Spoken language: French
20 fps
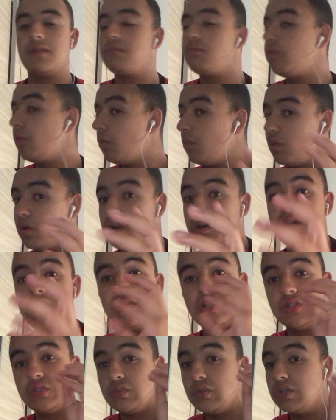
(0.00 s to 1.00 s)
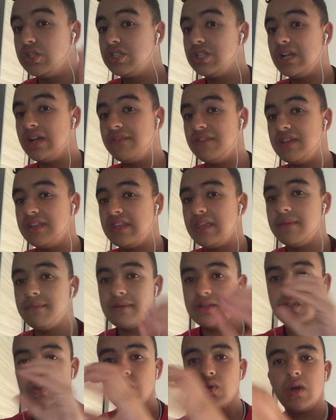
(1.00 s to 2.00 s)
Pour moi, je dis la vérité
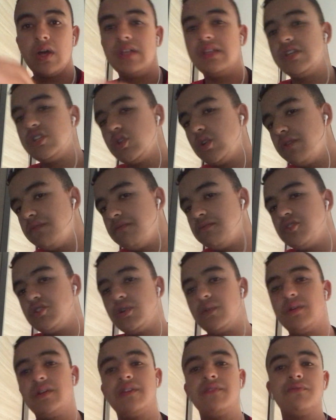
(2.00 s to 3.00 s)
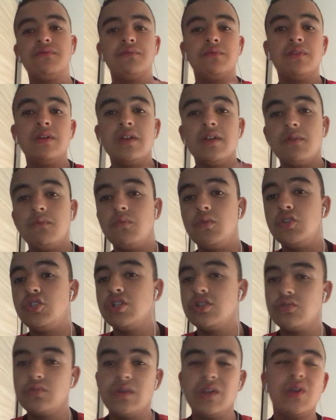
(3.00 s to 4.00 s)
parce qu'il y aura des gens qui vont, dire, ils vont me
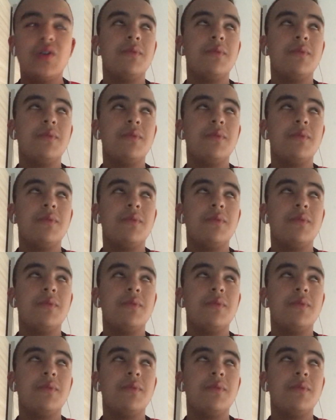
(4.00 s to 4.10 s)
dire sous les